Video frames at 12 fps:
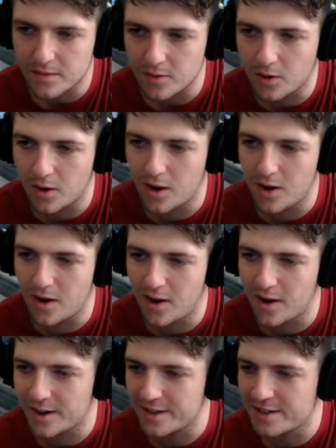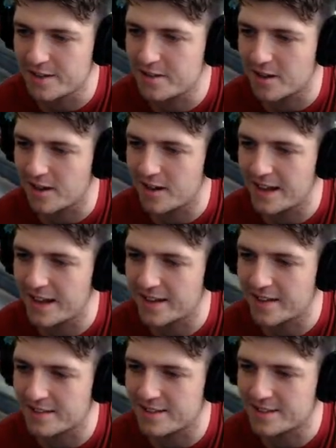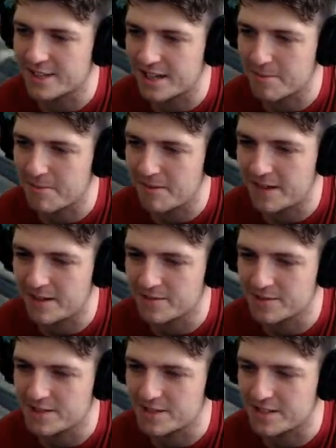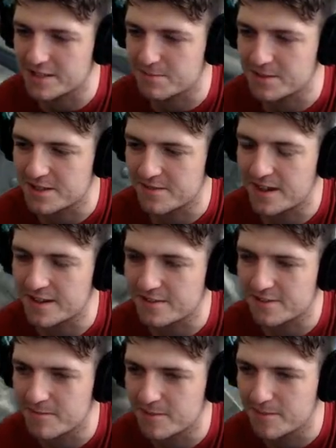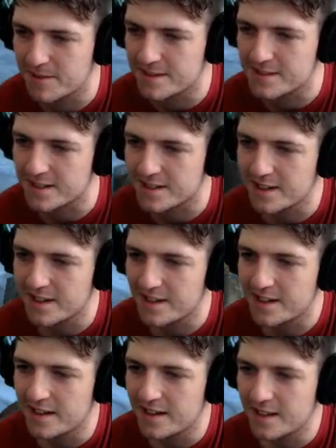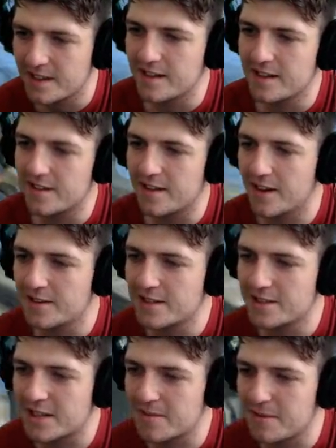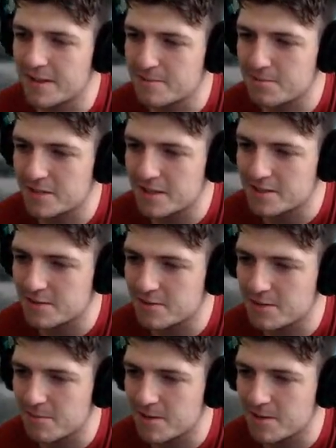Oj, kolego, ty się chyba wielu rzeczy nie spodziewałeś w tym momencie. Oj, ty się chyba nie spodziewasz, co tu się będzie